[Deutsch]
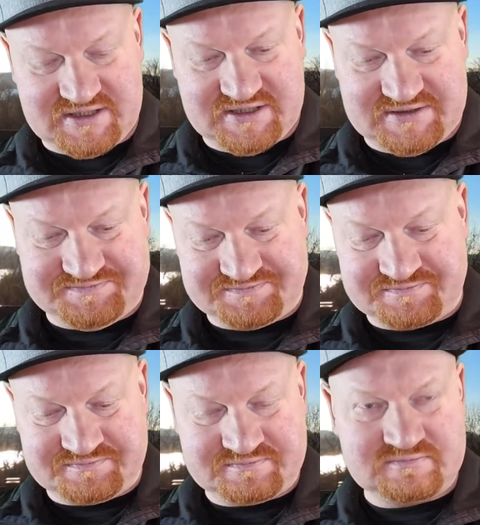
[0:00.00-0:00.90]
Ähm,
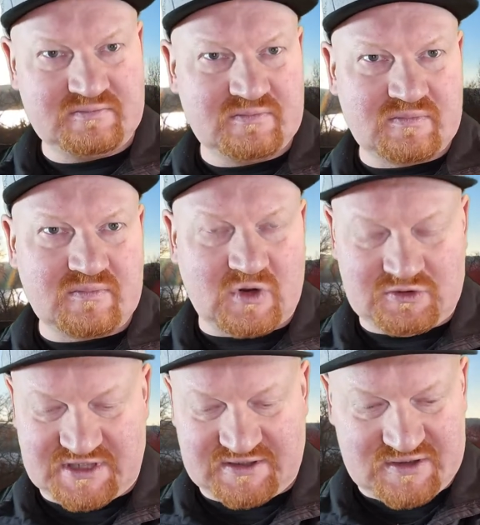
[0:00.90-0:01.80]

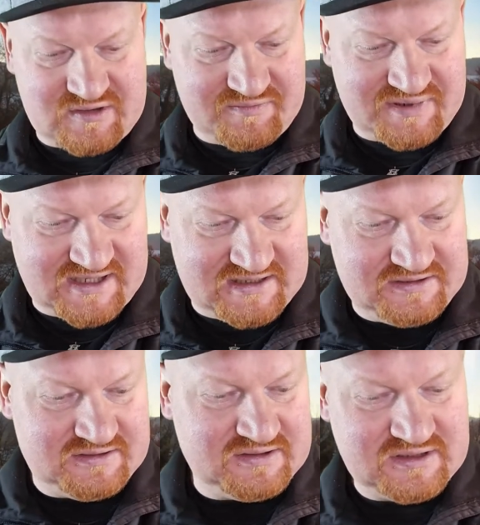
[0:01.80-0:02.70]
und dann noch so ein
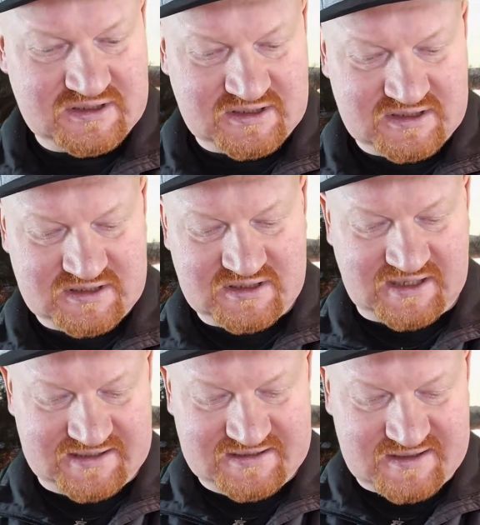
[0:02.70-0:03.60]
paar
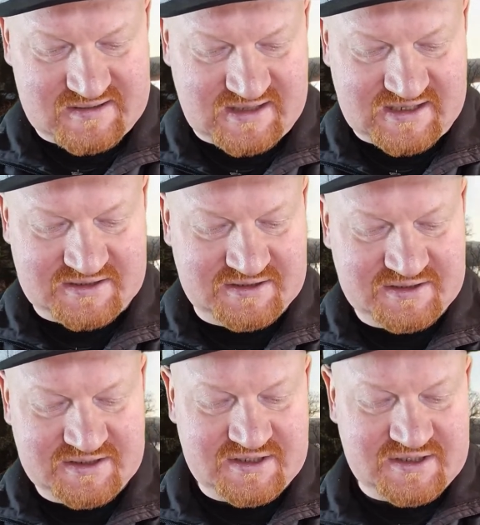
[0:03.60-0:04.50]
andere Sachen,
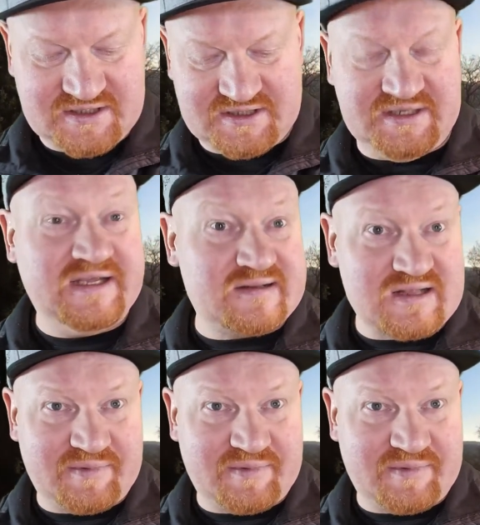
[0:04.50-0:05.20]
die jetzt